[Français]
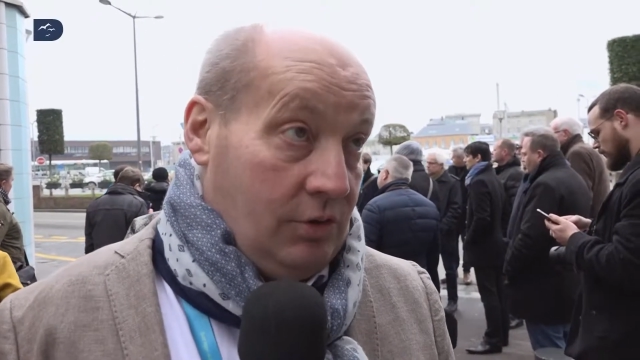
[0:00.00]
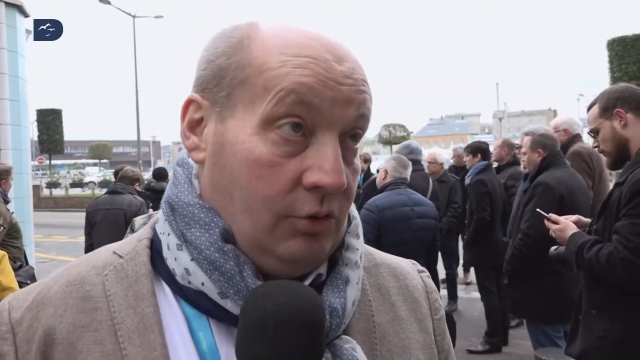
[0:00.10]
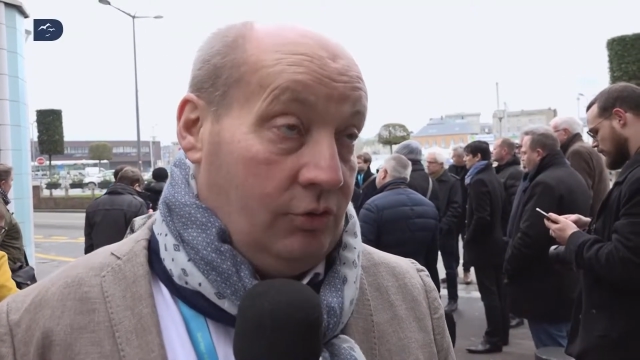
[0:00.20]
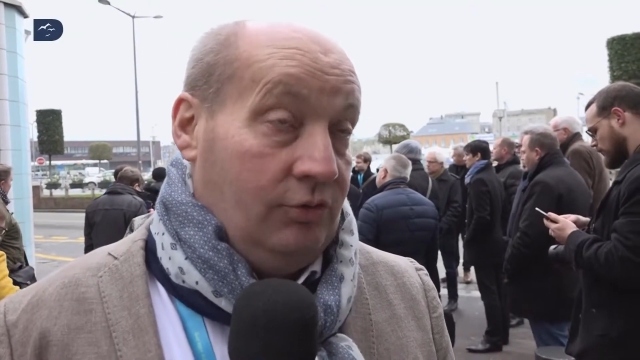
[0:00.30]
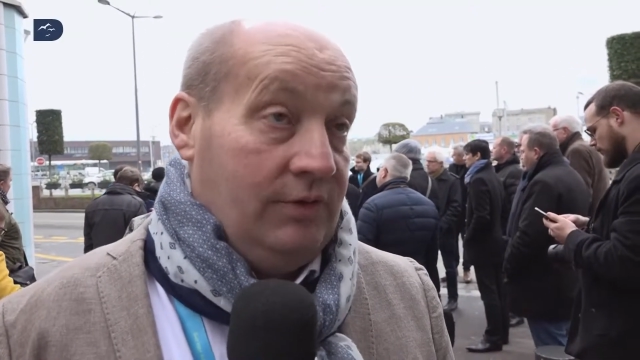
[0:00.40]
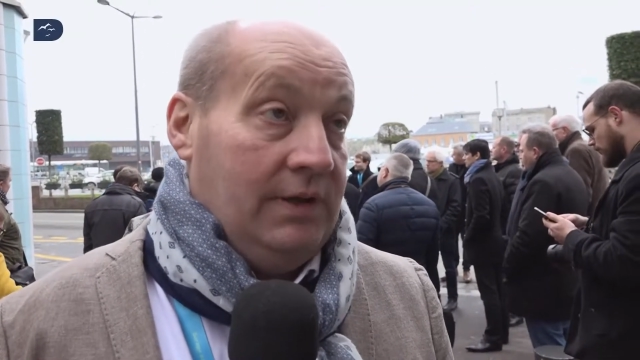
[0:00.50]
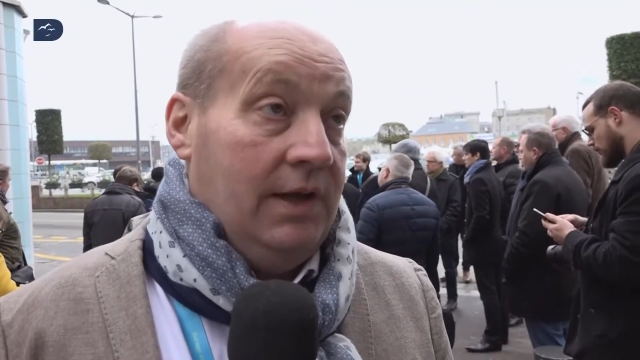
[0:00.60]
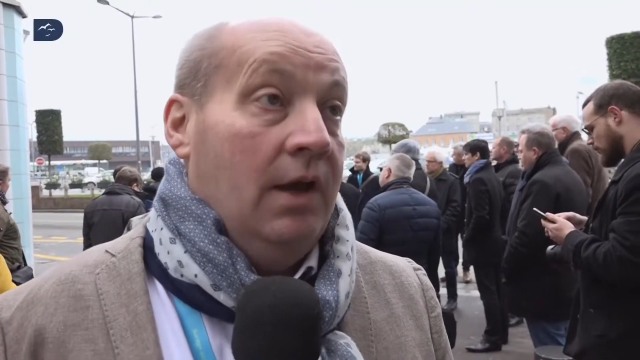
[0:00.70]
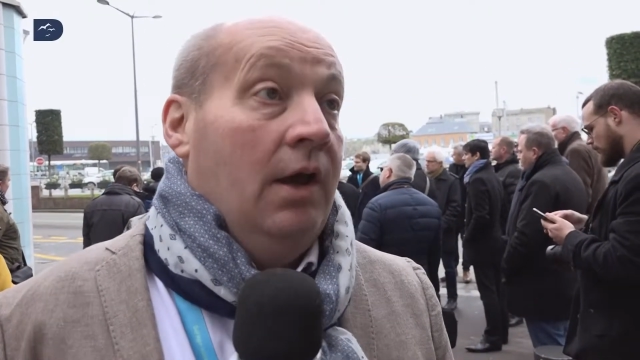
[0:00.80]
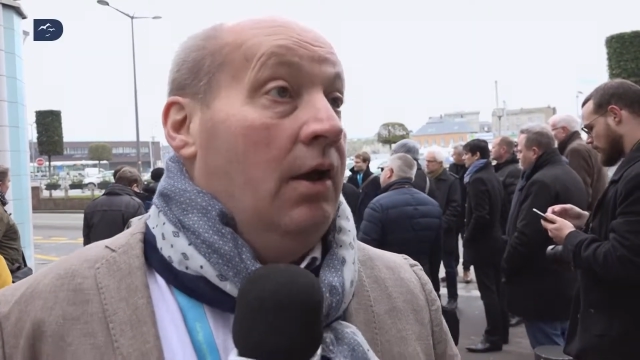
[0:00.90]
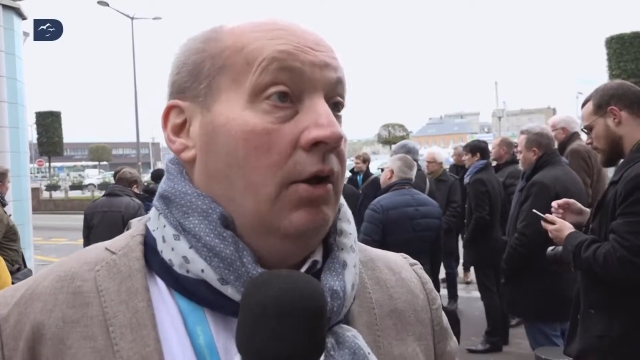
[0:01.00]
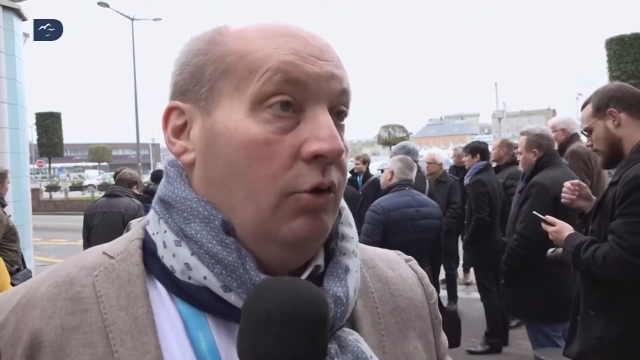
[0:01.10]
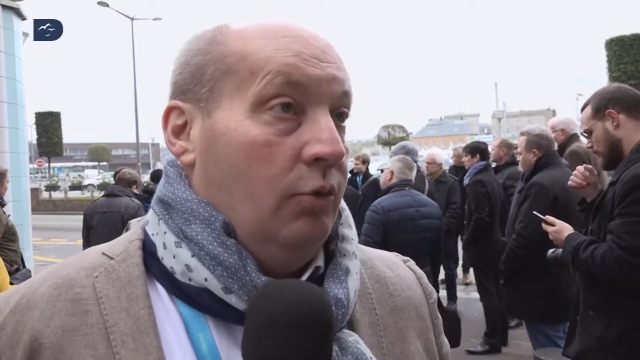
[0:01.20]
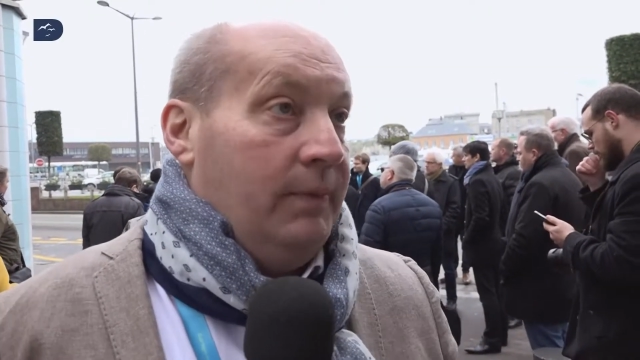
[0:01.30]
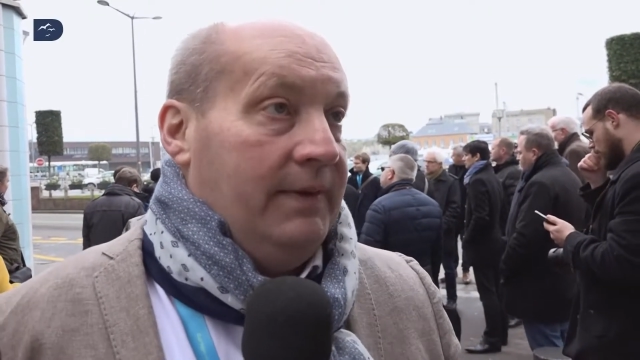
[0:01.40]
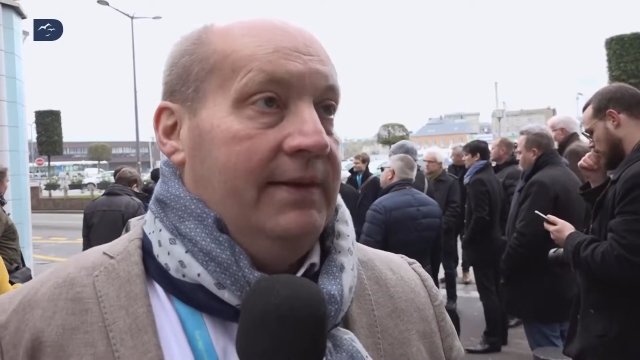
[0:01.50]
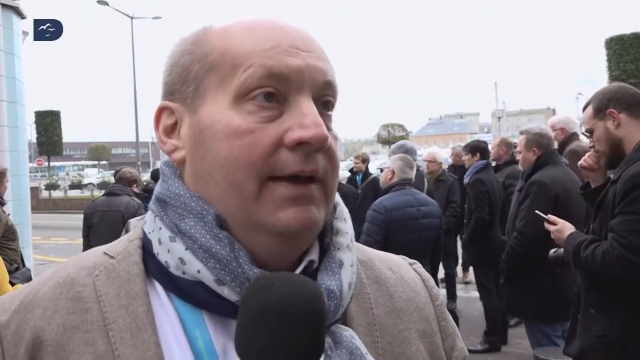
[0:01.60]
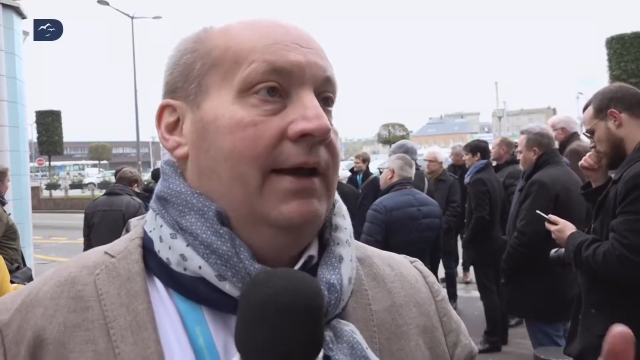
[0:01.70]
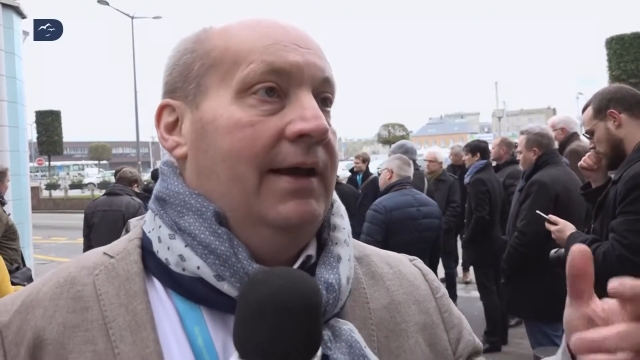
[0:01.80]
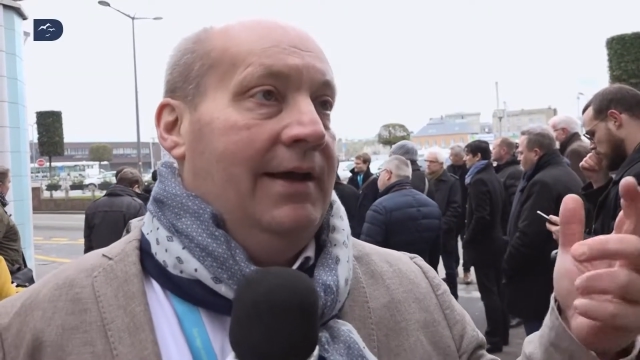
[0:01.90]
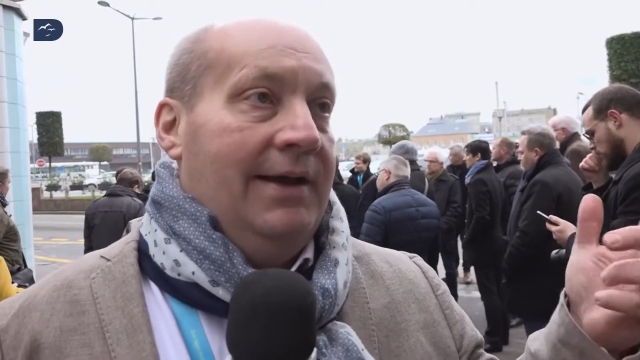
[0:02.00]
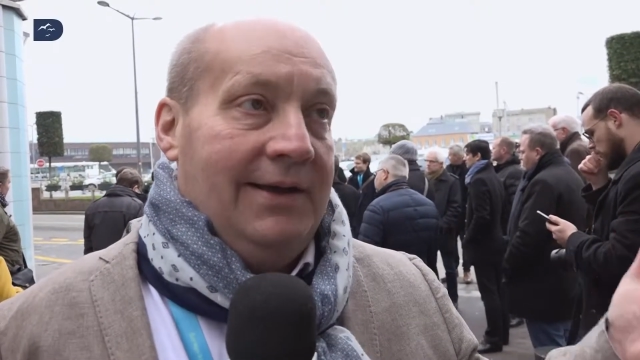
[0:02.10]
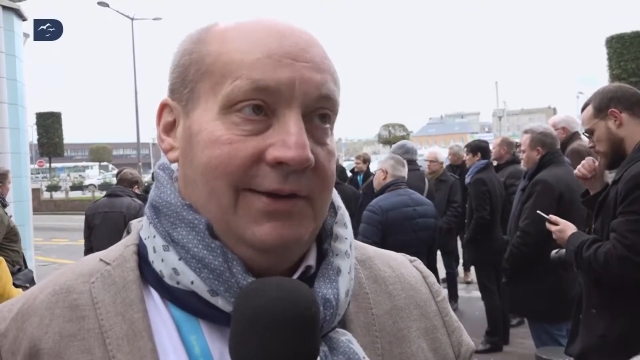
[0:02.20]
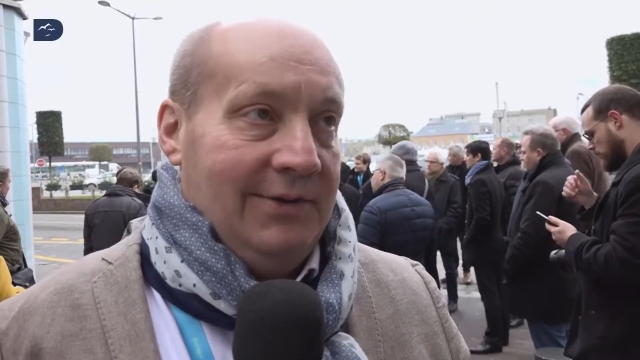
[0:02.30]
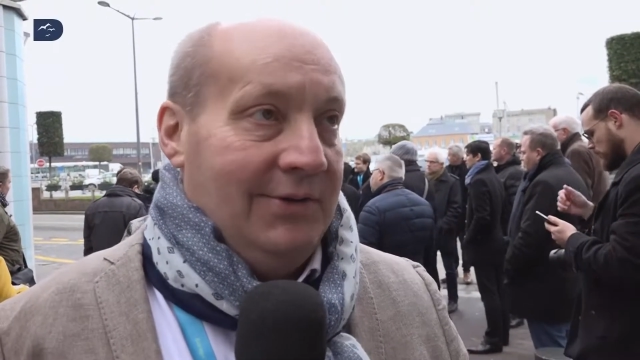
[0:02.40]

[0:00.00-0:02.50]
cœur de ville. L'hôpital,